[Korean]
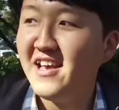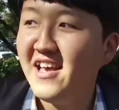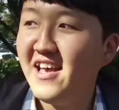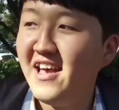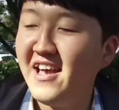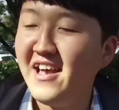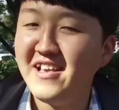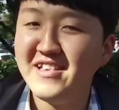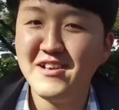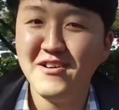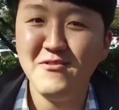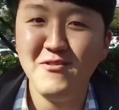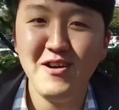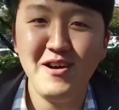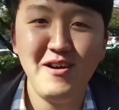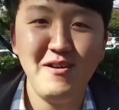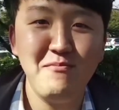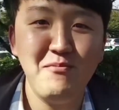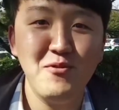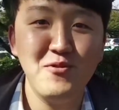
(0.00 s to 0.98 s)
예,
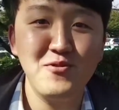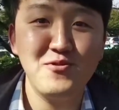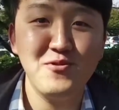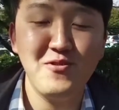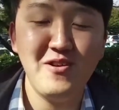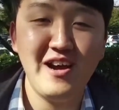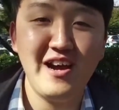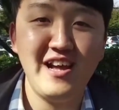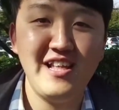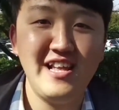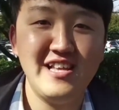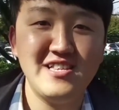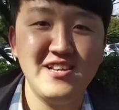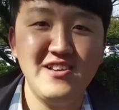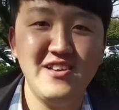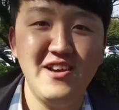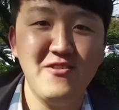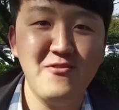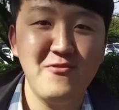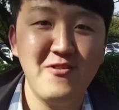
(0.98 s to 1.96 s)
성화 봉송하게
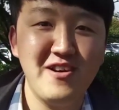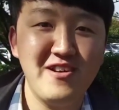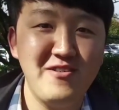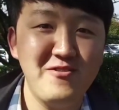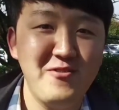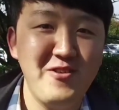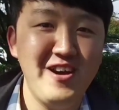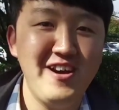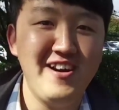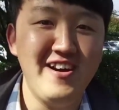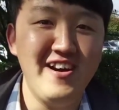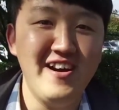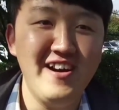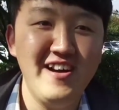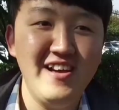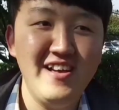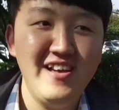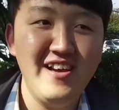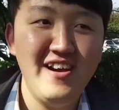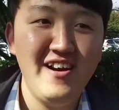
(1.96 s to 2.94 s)
돼서 영광이고요.
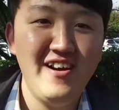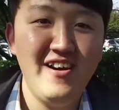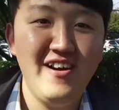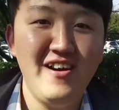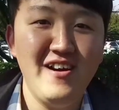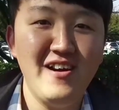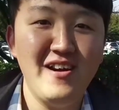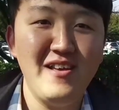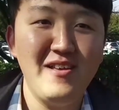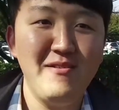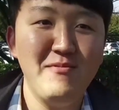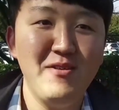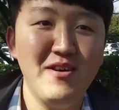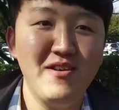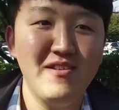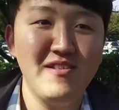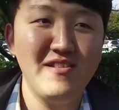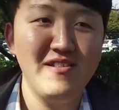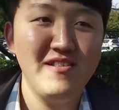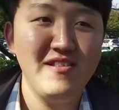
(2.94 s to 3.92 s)
어,
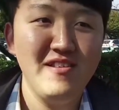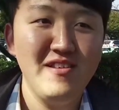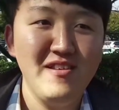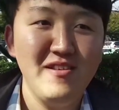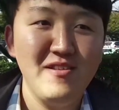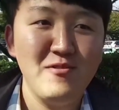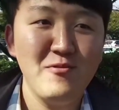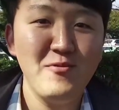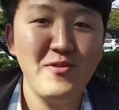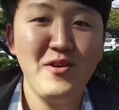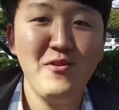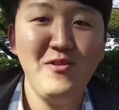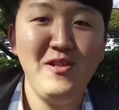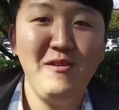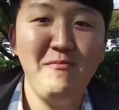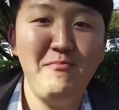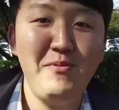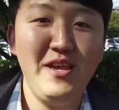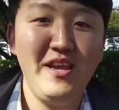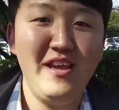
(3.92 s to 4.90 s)
이번
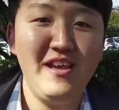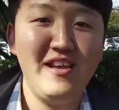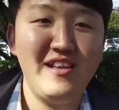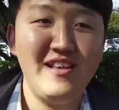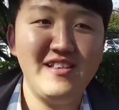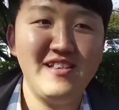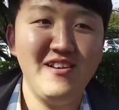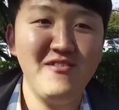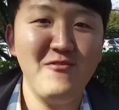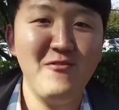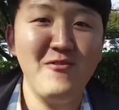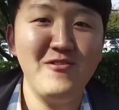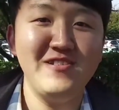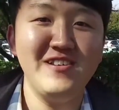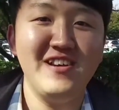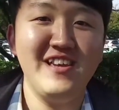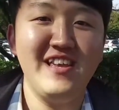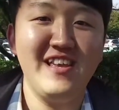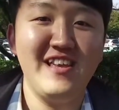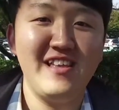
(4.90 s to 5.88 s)
동계올림픽
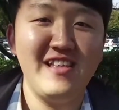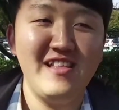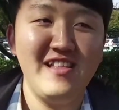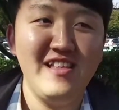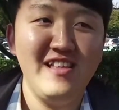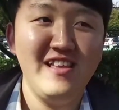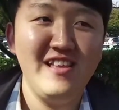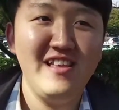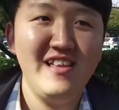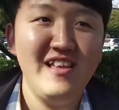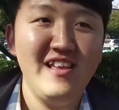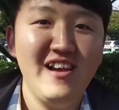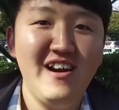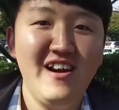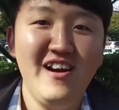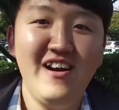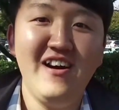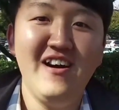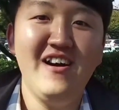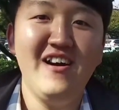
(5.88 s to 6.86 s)
성공적인
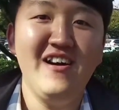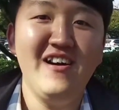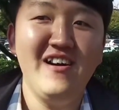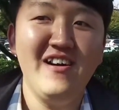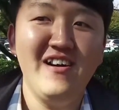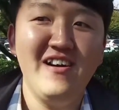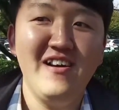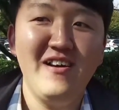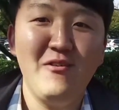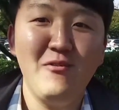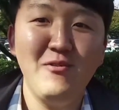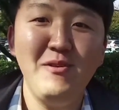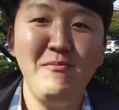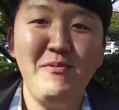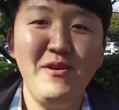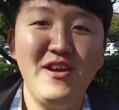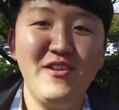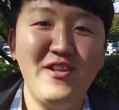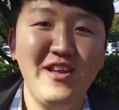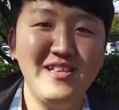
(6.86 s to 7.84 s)
어,
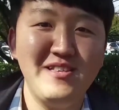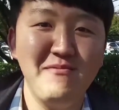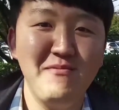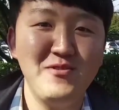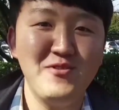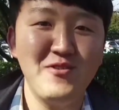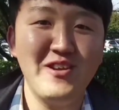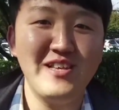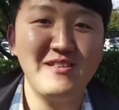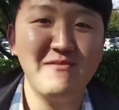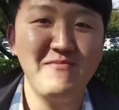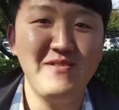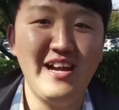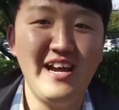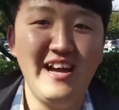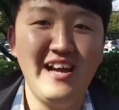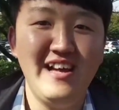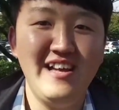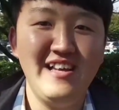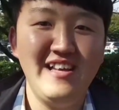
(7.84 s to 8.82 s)
올림픽이 됐으면
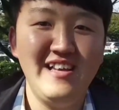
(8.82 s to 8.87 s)
좋겠습니다.